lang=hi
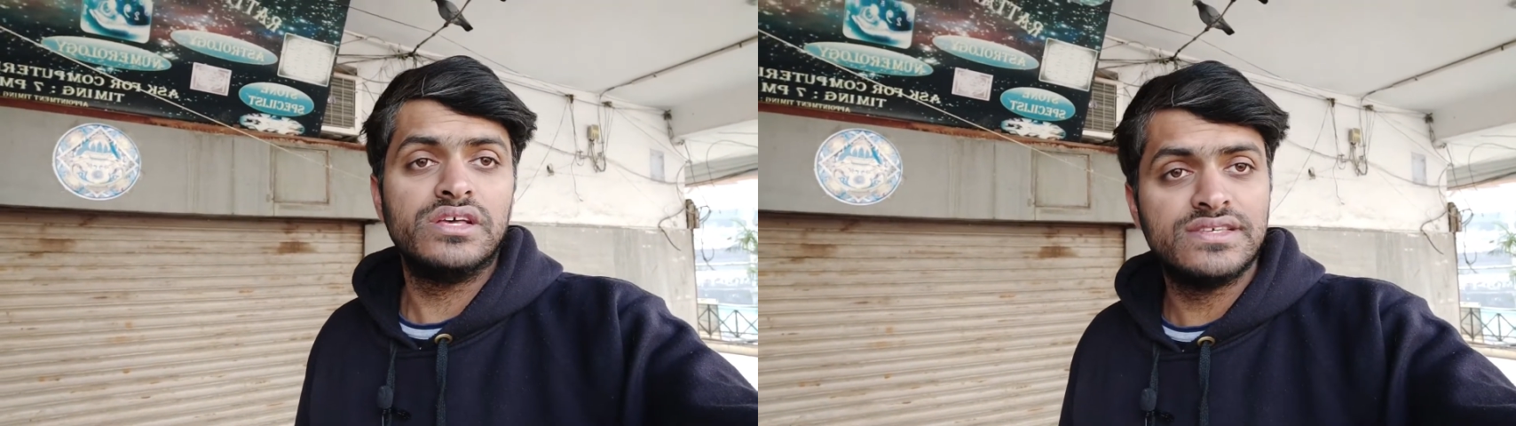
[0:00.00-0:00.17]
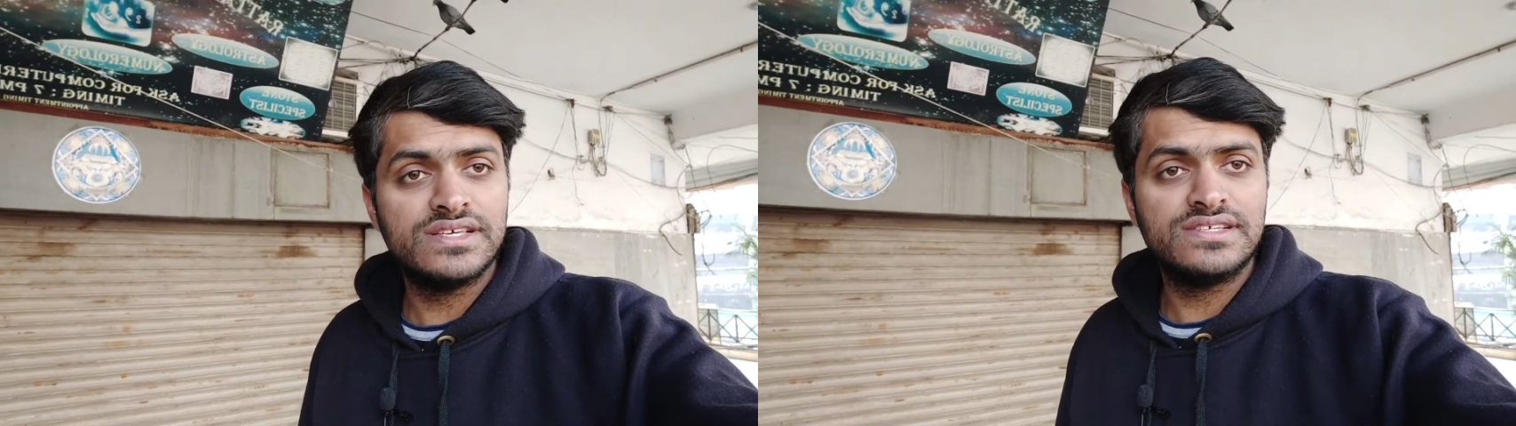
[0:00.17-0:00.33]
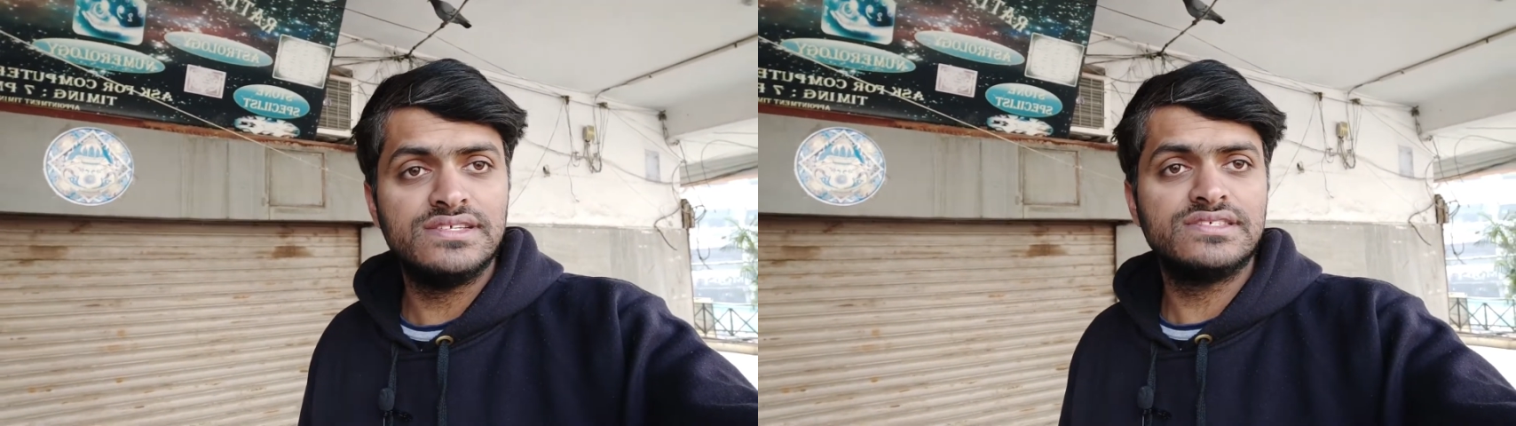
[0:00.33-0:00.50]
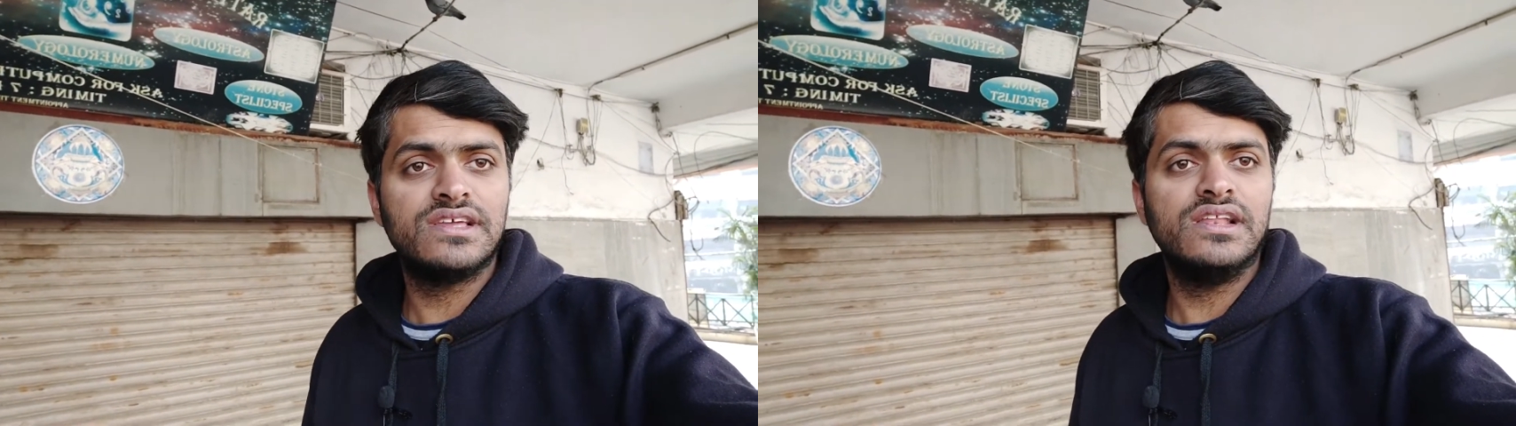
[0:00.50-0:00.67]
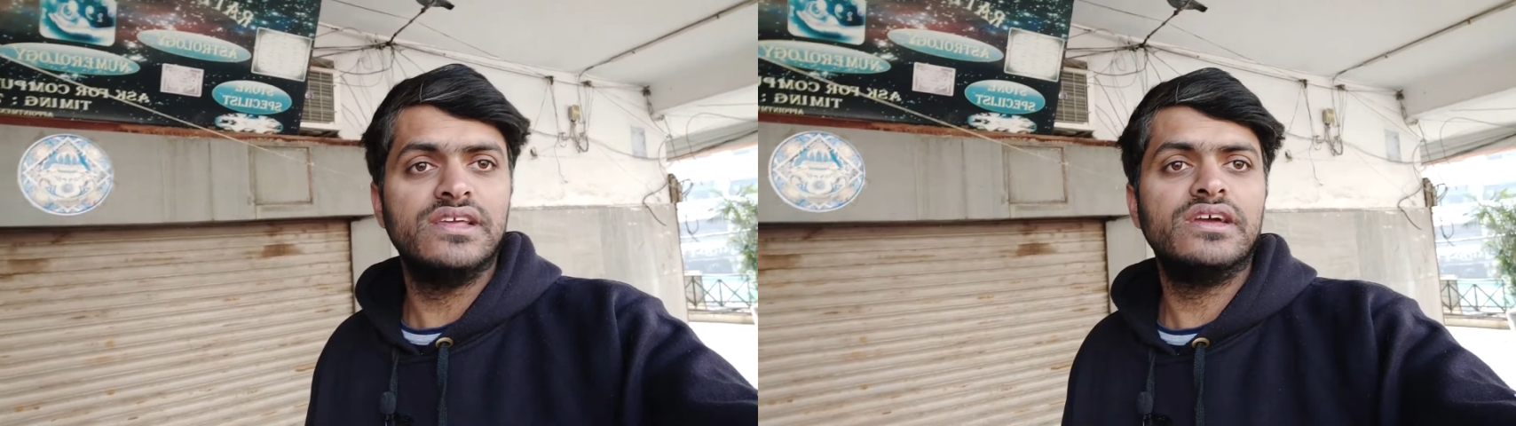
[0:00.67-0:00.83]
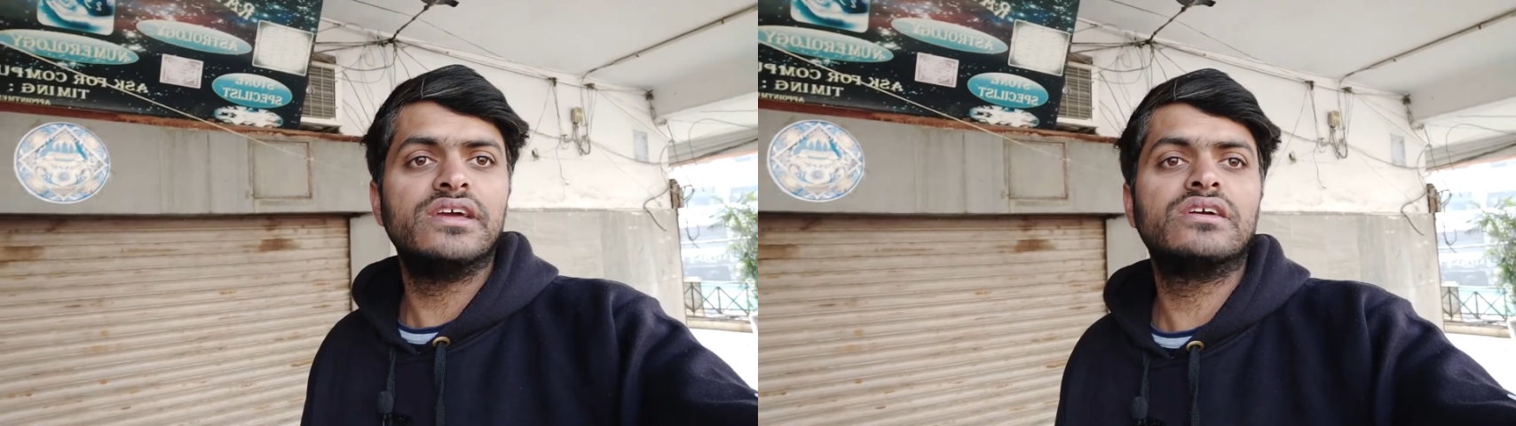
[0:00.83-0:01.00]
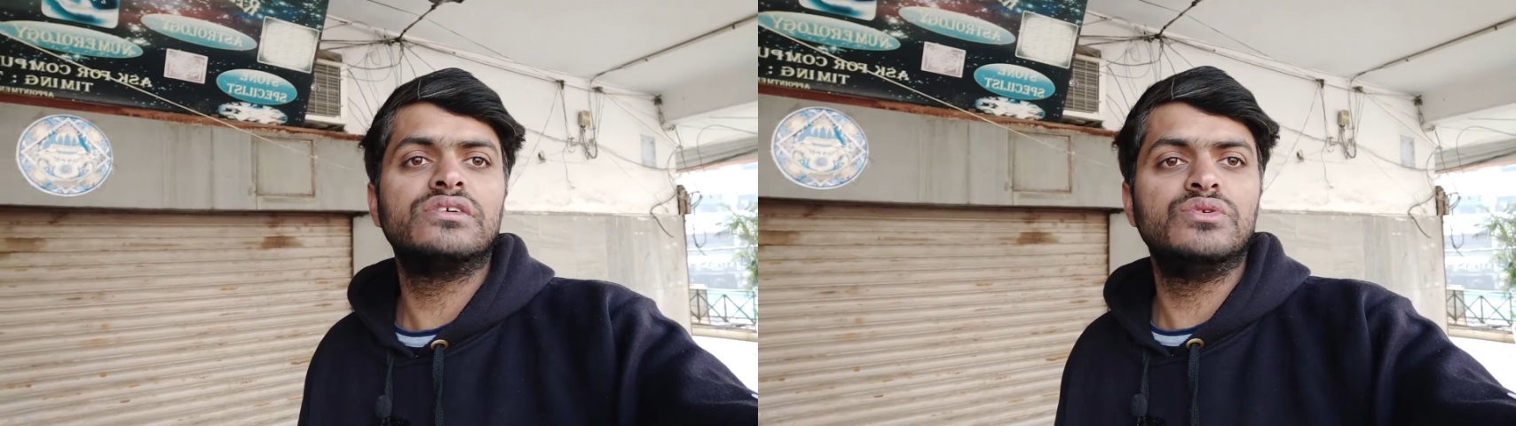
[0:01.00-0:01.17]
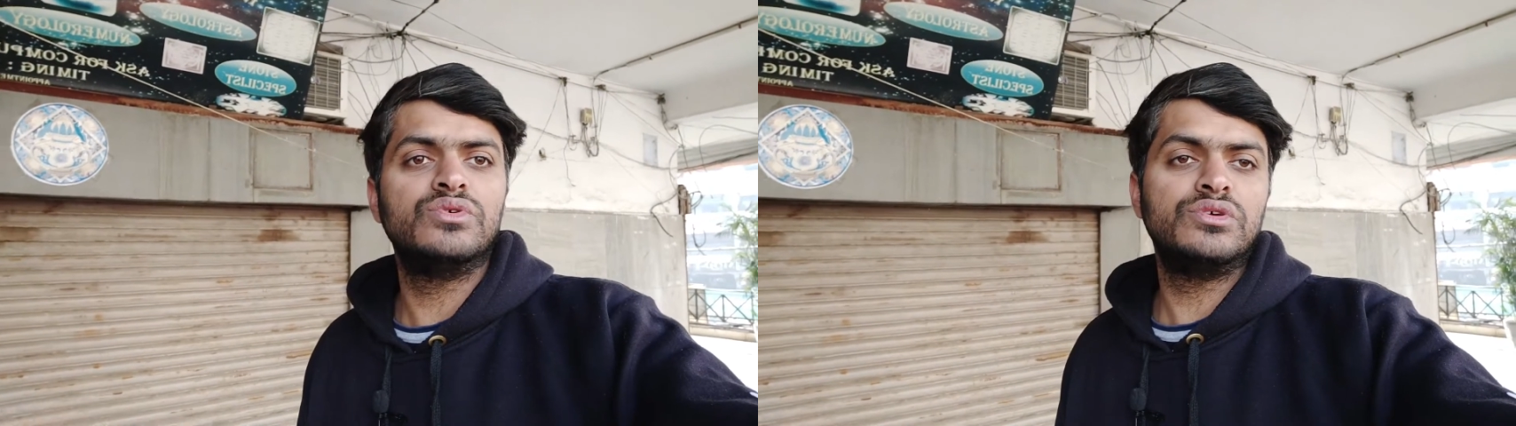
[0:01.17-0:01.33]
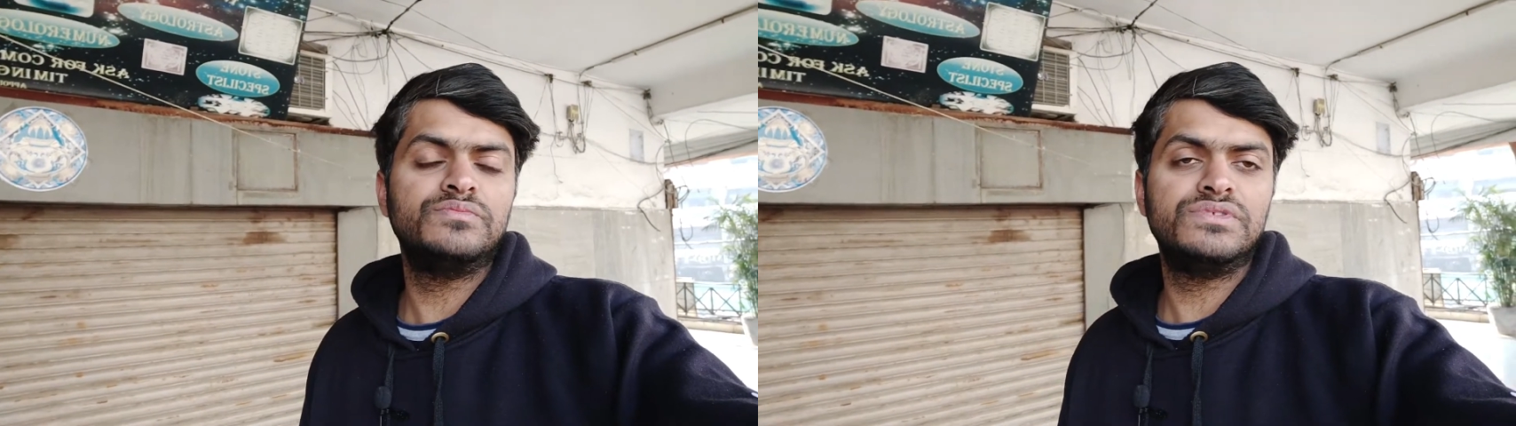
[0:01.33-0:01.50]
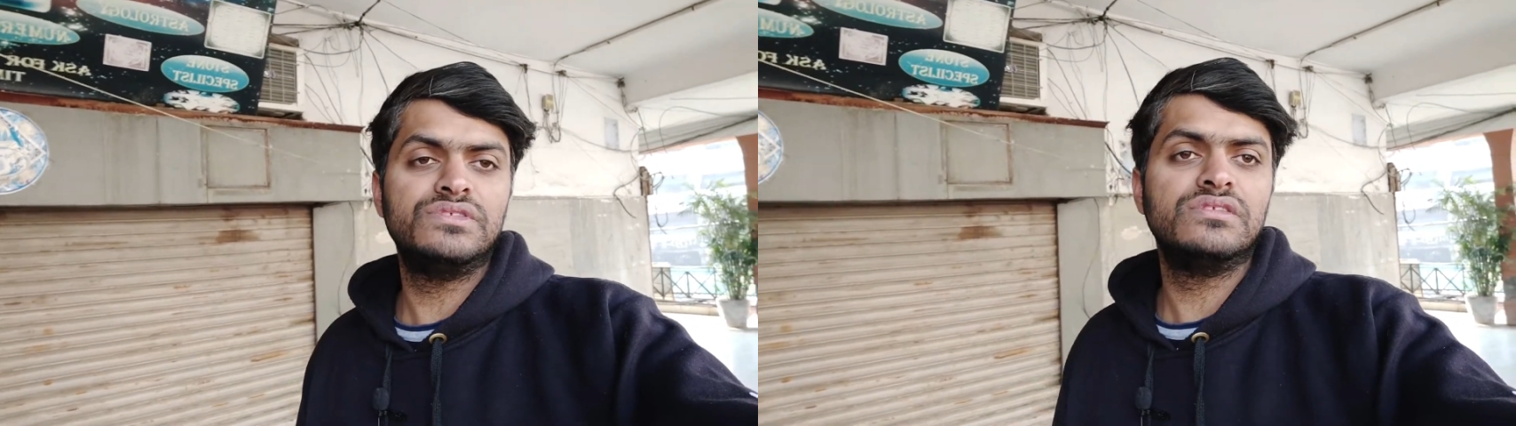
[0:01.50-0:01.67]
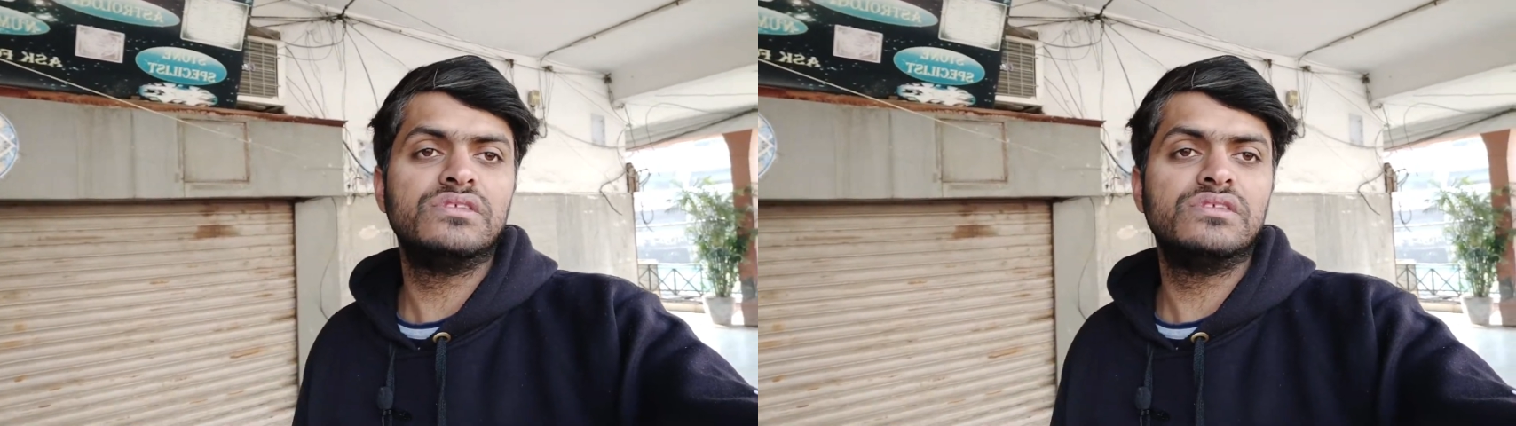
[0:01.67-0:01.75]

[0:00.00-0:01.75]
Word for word: एसेसरीज़ के लिए एक यूट्यूब